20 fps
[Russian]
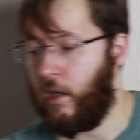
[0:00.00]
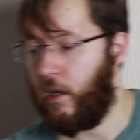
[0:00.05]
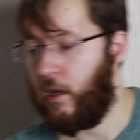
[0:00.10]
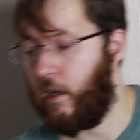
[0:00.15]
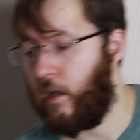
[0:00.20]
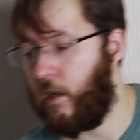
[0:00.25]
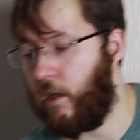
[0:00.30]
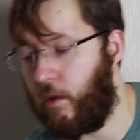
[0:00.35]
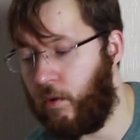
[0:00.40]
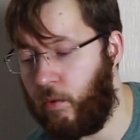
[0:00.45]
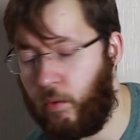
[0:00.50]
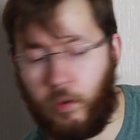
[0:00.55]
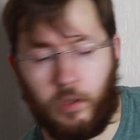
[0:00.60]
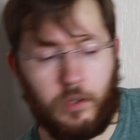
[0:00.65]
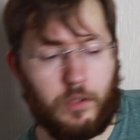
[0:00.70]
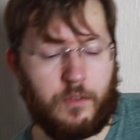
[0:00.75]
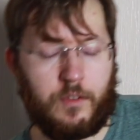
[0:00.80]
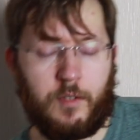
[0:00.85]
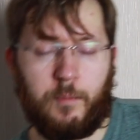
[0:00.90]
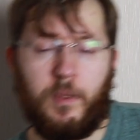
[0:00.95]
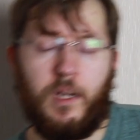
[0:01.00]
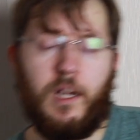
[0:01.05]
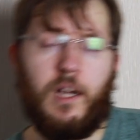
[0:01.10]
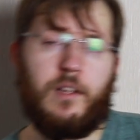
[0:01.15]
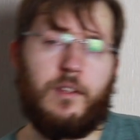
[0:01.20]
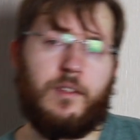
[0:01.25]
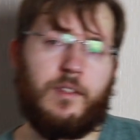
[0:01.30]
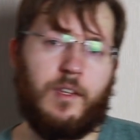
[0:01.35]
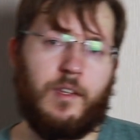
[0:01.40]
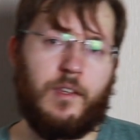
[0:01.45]
А, он
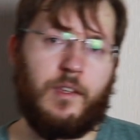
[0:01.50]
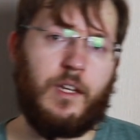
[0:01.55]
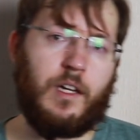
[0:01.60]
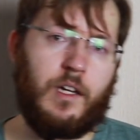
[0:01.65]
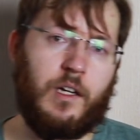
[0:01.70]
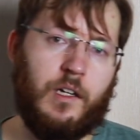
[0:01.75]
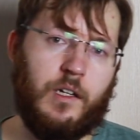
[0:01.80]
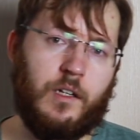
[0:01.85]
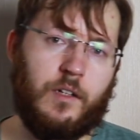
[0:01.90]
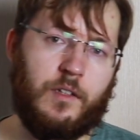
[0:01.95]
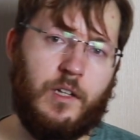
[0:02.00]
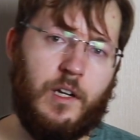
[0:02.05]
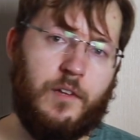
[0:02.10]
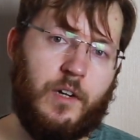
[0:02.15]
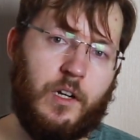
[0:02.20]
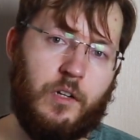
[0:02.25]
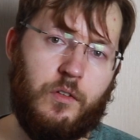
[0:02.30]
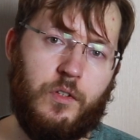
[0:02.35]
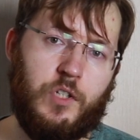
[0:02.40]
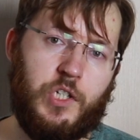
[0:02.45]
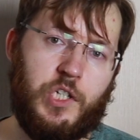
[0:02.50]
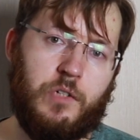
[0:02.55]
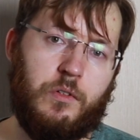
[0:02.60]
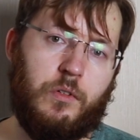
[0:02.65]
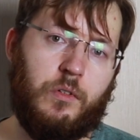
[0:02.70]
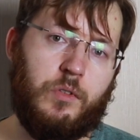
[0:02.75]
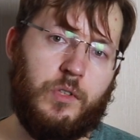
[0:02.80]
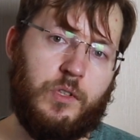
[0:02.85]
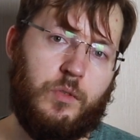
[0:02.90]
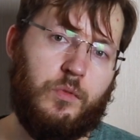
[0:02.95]
цепляется на
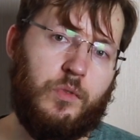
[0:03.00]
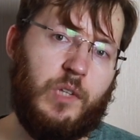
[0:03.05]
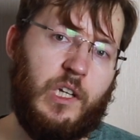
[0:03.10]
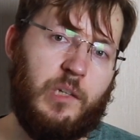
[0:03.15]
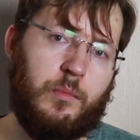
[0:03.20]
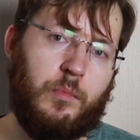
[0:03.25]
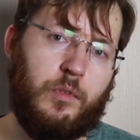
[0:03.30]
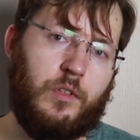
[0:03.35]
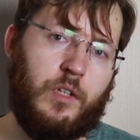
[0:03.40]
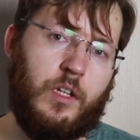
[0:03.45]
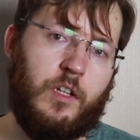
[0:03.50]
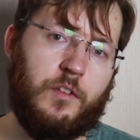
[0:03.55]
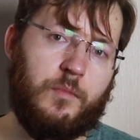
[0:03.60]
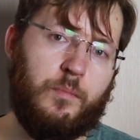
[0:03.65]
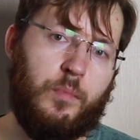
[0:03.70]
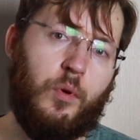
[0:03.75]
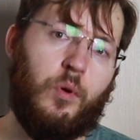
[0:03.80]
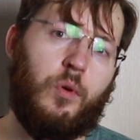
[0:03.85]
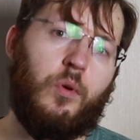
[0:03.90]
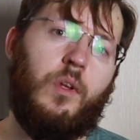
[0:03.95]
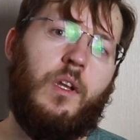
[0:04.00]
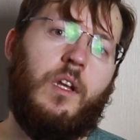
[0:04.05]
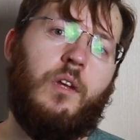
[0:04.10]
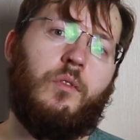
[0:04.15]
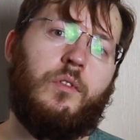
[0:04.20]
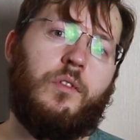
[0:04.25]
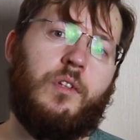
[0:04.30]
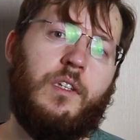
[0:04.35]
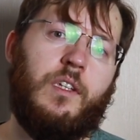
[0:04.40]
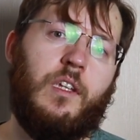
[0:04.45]
разговаривающего вот куда-нибудь или сбоку, или
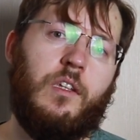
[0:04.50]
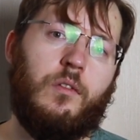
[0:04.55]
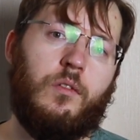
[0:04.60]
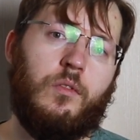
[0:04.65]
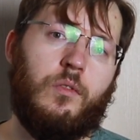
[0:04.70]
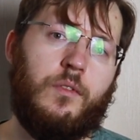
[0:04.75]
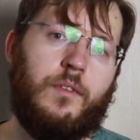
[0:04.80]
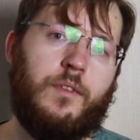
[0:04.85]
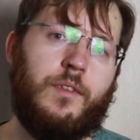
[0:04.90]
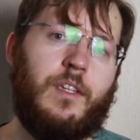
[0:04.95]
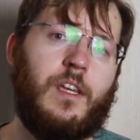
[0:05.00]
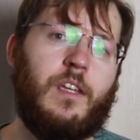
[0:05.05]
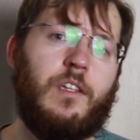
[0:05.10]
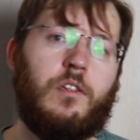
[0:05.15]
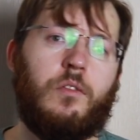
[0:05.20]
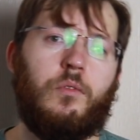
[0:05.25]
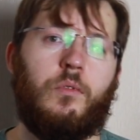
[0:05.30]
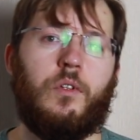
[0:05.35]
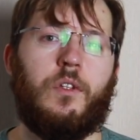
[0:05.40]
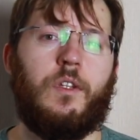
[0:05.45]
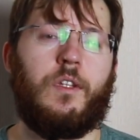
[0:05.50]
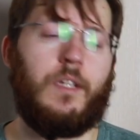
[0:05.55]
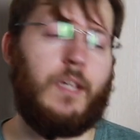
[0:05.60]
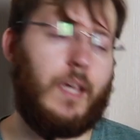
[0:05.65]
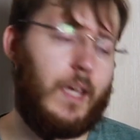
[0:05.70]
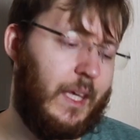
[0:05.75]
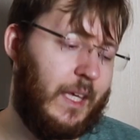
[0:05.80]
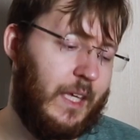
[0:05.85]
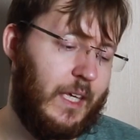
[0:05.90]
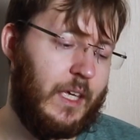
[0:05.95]
вот где-нибудь вот здесь вот.
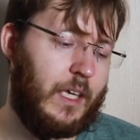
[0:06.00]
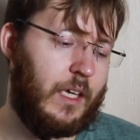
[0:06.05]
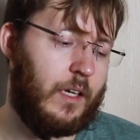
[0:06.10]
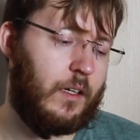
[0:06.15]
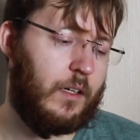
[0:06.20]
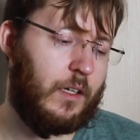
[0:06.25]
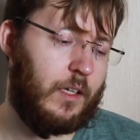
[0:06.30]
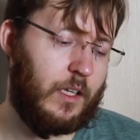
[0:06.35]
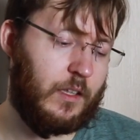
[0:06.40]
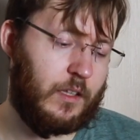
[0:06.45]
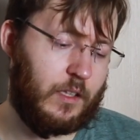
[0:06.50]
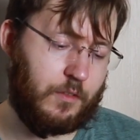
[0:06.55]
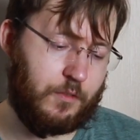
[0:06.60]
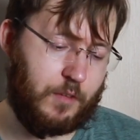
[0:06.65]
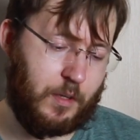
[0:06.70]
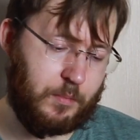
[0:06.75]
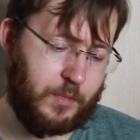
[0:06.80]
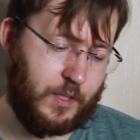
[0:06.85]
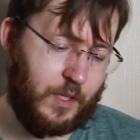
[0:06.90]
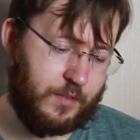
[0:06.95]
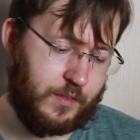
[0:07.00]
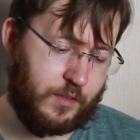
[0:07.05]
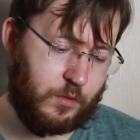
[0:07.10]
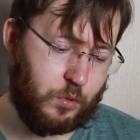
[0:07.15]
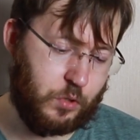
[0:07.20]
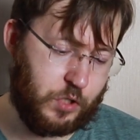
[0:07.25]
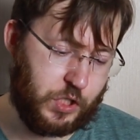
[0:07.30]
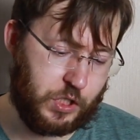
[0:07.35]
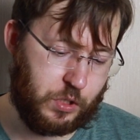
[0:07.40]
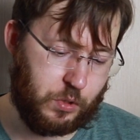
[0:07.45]
И это вам даст
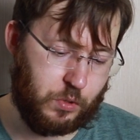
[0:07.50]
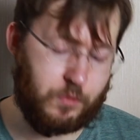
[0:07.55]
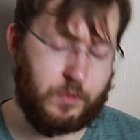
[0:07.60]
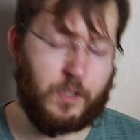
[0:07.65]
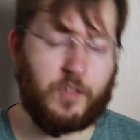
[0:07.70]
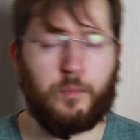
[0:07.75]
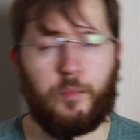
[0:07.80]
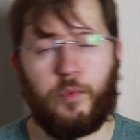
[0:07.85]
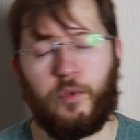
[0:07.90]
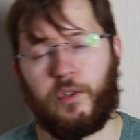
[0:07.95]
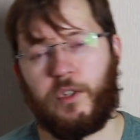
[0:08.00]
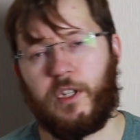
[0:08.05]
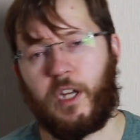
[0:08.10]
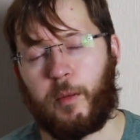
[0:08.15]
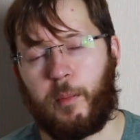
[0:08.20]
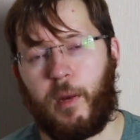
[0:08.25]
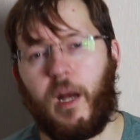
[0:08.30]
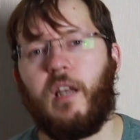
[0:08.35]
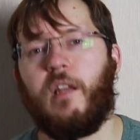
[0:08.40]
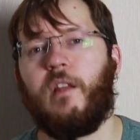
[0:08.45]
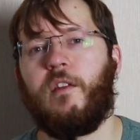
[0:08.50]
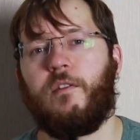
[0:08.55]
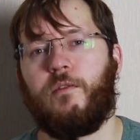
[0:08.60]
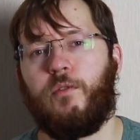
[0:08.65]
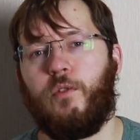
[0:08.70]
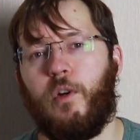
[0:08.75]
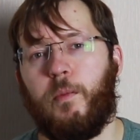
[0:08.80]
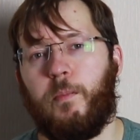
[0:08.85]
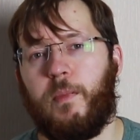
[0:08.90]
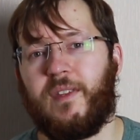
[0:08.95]
то, что у вас будет нормальный
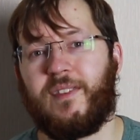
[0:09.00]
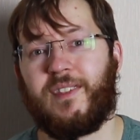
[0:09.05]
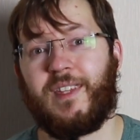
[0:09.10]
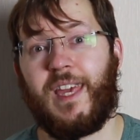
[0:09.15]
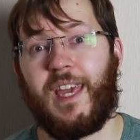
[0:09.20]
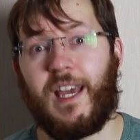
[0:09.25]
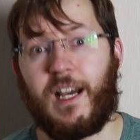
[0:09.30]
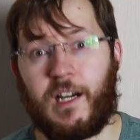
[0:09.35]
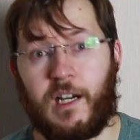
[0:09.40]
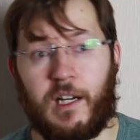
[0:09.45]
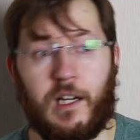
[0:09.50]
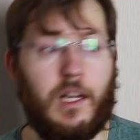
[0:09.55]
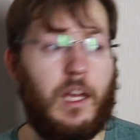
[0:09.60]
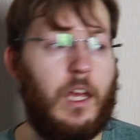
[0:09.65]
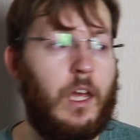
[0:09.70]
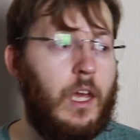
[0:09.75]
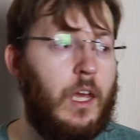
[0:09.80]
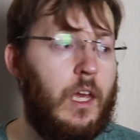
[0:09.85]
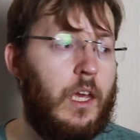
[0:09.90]
звук без эха.